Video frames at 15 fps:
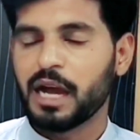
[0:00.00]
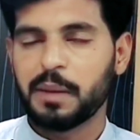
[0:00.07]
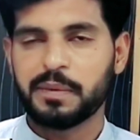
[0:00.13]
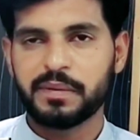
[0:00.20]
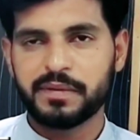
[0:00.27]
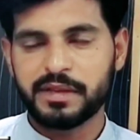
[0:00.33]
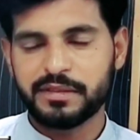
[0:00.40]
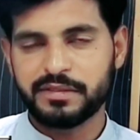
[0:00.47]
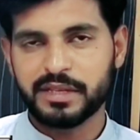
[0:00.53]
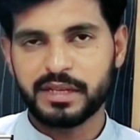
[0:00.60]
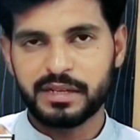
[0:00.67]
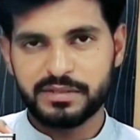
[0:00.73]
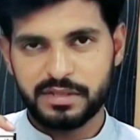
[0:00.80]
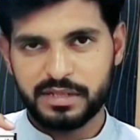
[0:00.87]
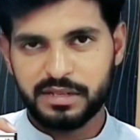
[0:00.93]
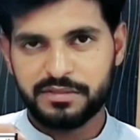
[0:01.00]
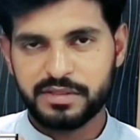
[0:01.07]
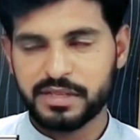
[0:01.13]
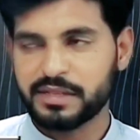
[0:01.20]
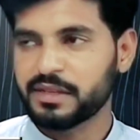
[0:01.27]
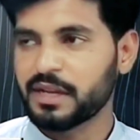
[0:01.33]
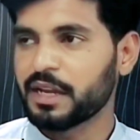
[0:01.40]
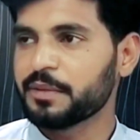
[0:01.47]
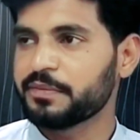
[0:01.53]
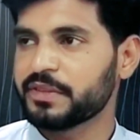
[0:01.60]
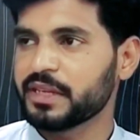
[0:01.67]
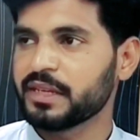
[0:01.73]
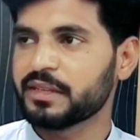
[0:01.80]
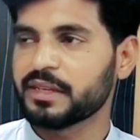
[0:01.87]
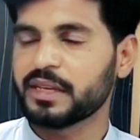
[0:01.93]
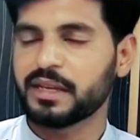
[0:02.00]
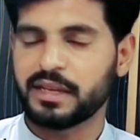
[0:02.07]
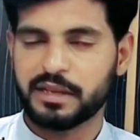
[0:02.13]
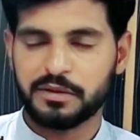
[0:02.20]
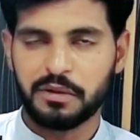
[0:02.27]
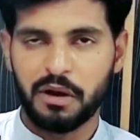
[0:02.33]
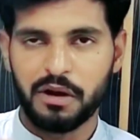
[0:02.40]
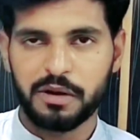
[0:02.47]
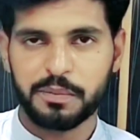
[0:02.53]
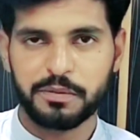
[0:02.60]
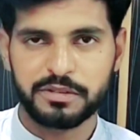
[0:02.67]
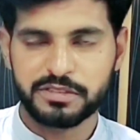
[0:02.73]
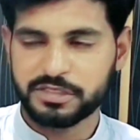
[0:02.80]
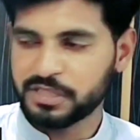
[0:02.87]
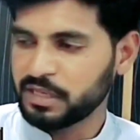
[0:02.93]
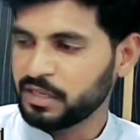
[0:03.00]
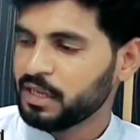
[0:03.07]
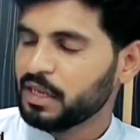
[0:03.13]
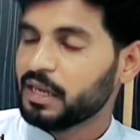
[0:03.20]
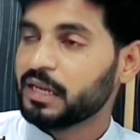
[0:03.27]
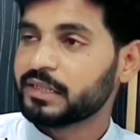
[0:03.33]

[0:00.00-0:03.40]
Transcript: अभी भी इसी कंसल्टेंसी की जानब से ये एक और पोजिशन